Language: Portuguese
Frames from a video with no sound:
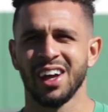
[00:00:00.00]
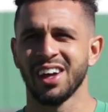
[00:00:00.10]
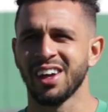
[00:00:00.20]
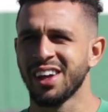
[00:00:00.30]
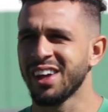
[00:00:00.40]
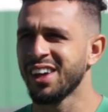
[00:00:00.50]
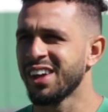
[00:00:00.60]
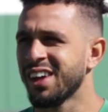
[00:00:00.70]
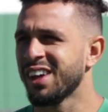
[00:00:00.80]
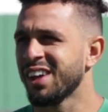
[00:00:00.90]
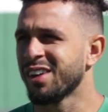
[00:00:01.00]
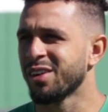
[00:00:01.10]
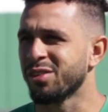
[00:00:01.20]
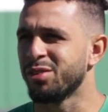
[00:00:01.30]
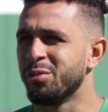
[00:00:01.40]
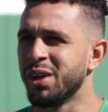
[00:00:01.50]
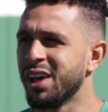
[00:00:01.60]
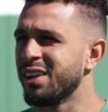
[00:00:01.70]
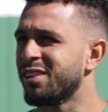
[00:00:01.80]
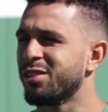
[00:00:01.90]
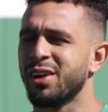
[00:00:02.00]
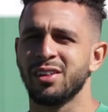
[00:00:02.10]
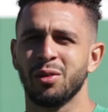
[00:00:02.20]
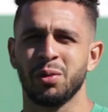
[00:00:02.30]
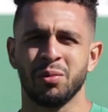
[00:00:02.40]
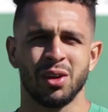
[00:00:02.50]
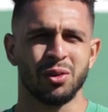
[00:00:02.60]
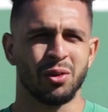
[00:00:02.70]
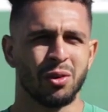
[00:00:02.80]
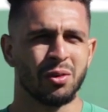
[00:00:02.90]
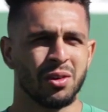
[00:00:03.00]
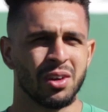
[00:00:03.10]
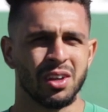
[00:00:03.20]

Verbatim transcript: o Fluminense, de fazer o primeiro gol.